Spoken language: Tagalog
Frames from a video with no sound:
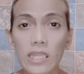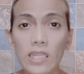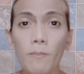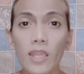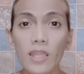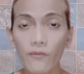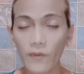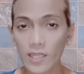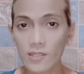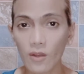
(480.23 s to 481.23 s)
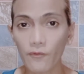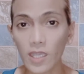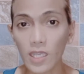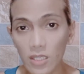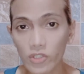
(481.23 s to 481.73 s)
the benefits of
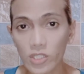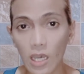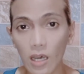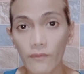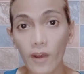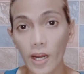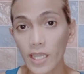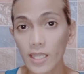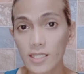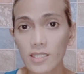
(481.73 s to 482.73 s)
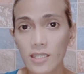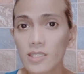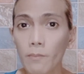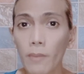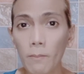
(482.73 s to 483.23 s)
each uh, variant since
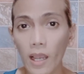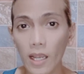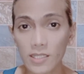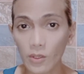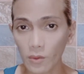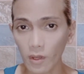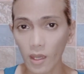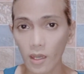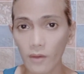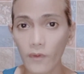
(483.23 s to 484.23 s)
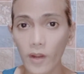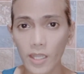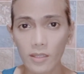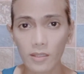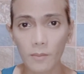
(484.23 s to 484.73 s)
iba-iba kasi yung uh,
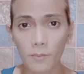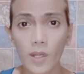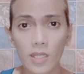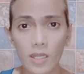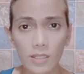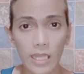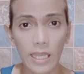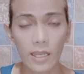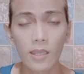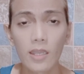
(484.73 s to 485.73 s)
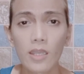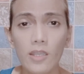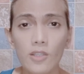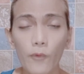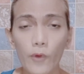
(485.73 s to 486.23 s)
variant ng product nila.
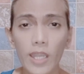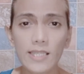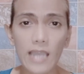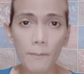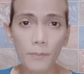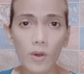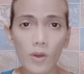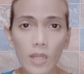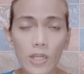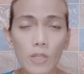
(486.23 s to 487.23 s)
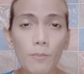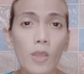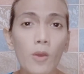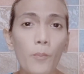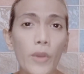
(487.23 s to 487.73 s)
So, for example, ano
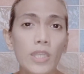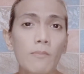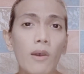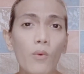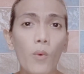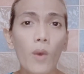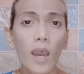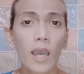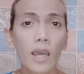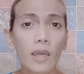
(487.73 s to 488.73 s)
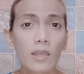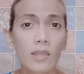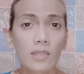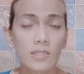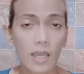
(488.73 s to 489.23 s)
ba yung pwedeng makuha
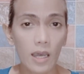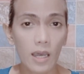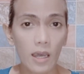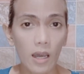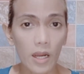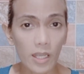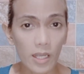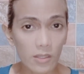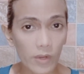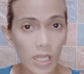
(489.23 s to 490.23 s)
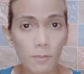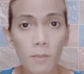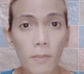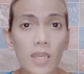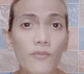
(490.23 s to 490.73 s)
sa argan oil, ano ba
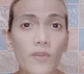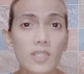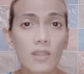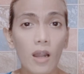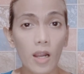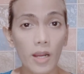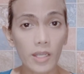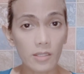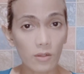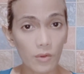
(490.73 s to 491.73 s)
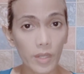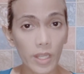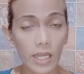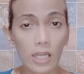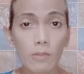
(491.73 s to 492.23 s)
yung benefits ng argan
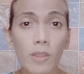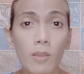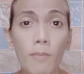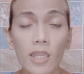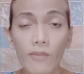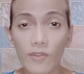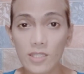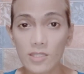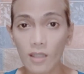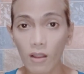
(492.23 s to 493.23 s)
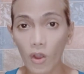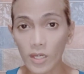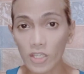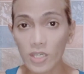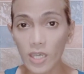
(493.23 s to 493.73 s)
oil, ano ba yung benefits ng
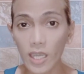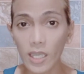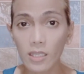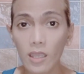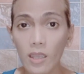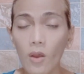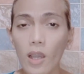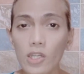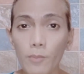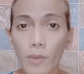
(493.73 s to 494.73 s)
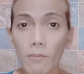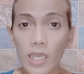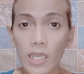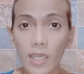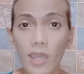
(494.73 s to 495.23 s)
collagen, ano ba yung
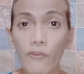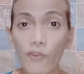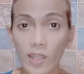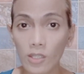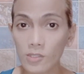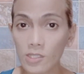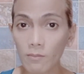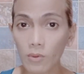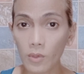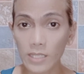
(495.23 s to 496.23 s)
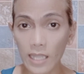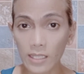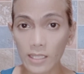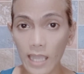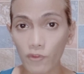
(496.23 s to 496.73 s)
magiging effect nito sa buhok
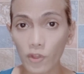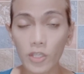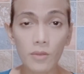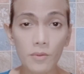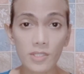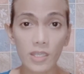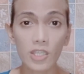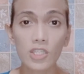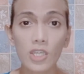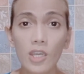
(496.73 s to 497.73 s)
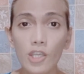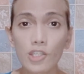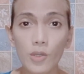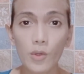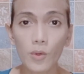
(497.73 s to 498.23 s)
natin after usage.
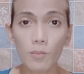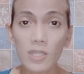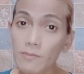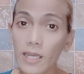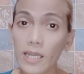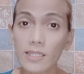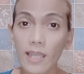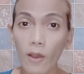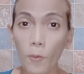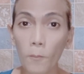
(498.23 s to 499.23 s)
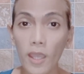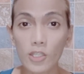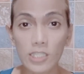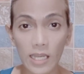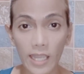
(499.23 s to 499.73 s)
So, mas maganda kung
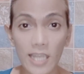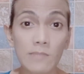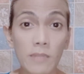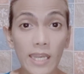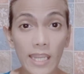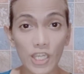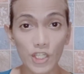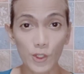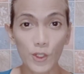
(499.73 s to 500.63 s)
meron silang explanation.